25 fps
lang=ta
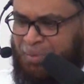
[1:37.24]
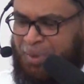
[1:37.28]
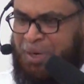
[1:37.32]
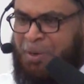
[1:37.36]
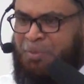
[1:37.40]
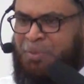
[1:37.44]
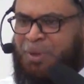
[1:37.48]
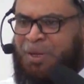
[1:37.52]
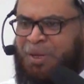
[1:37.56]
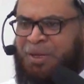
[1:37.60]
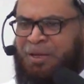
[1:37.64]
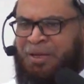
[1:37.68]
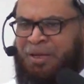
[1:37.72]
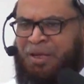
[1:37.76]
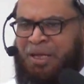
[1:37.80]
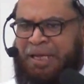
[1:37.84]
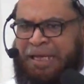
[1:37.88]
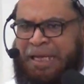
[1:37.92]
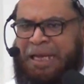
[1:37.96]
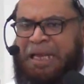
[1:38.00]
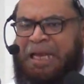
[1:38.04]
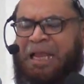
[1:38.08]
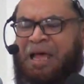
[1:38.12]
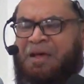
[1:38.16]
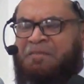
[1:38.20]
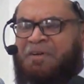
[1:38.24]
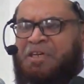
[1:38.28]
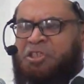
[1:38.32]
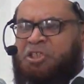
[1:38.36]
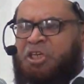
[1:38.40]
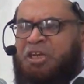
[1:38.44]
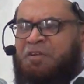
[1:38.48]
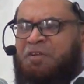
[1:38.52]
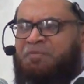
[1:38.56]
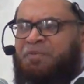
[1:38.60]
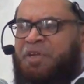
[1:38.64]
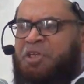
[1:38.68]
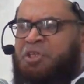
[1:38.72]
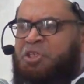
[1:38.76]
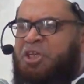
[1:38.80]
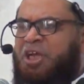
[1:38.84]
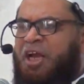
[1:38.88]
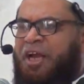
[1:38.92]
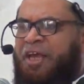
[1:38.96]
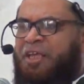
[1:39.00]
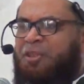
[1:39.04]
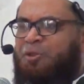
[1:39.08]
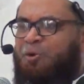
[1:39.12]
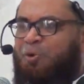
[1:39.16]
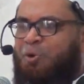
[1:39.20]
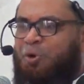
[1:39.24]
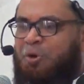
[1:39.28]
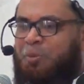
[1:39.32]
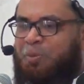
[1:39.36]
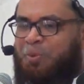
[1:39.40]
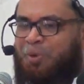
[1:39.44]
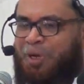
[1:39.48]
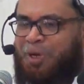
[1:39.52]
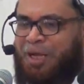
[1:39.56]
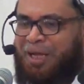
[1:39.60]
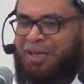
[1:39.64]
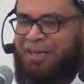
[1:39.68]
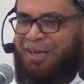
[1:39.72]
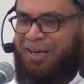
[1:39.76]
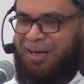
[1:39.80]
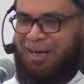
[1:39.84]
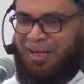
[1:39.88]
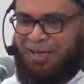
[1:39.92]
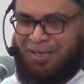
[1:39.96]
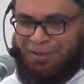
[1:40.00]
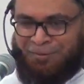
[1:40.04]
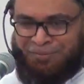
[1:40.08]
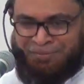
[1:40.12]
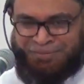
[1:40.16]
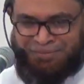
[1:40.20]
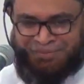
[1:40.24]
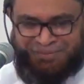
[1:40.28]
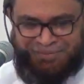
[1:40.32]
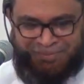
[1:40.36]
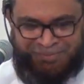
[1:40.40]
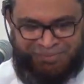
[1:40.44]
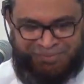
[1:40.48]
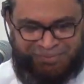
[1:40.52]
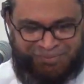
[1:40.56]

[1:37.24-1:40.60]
இப்போ நம்ம எல்லாவற்றிலும் வெற்றி அடைந்து கொண்டு போனால் என்ன நடக்கும்